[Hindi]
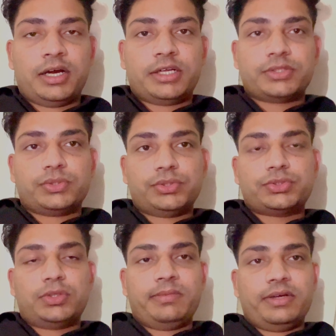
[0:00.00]
तो
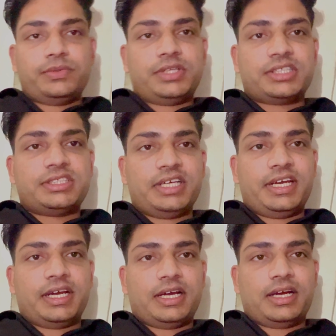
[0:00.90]
दोस्तों मैं उधर से
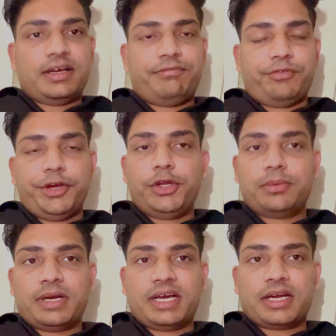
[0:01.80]
वीडियो
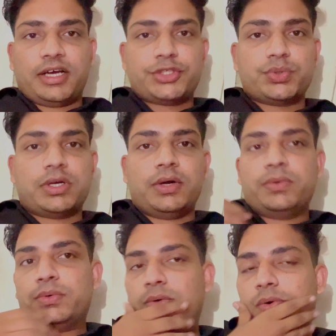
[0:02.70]
बनाकर आ चुका
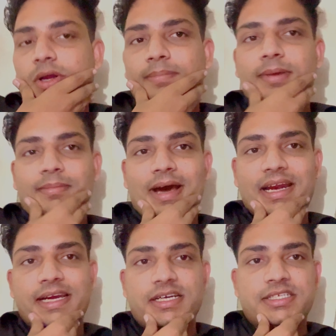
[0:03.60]
हूँ और अब मैं
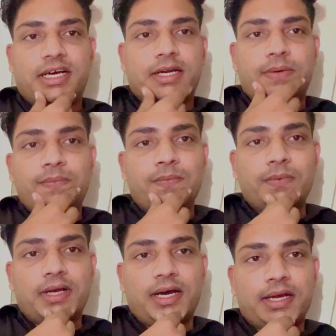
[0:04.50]
मार्केट जा रहा हूँ
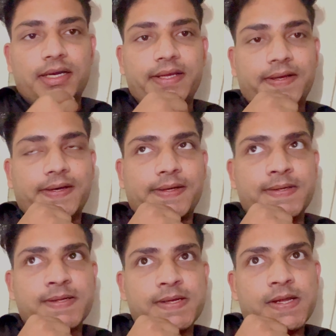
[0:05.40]
कार लेकर
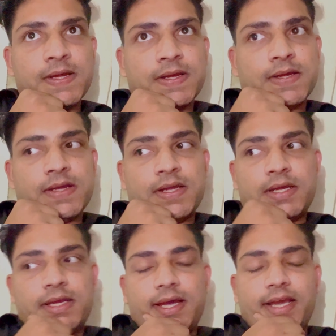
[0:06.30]

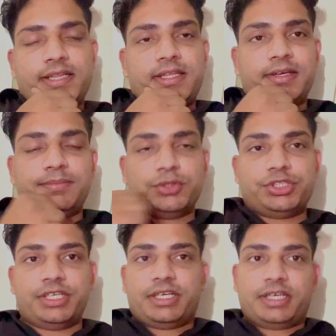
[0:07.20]
आई थिंक मुझे
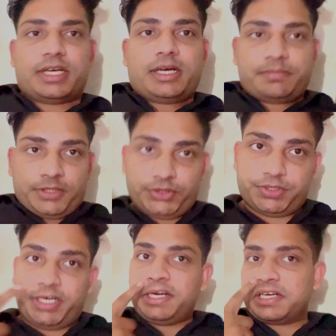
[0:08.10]
अपने जो
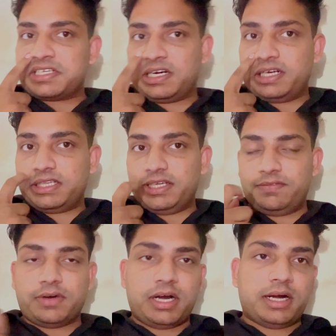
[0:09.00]
टेंडर चल रहे थे
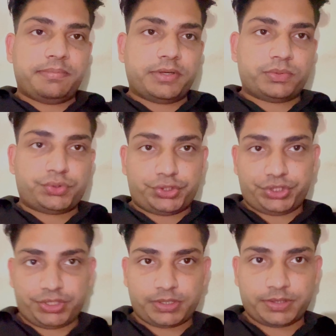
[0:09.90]
वहाँ पर कुछ
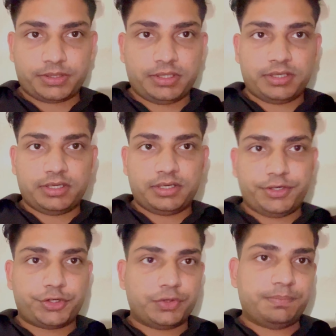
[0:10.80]

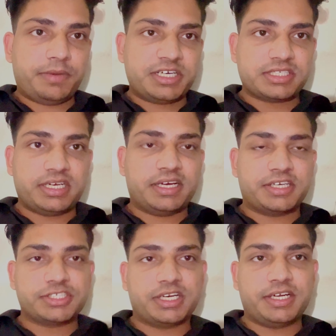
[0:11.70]
इक्विपमेंट्स लेकर
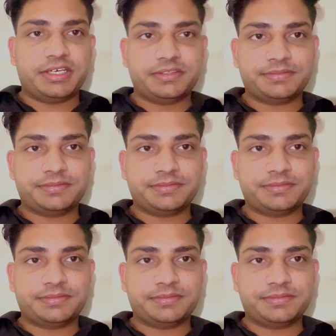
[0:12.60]
जाना है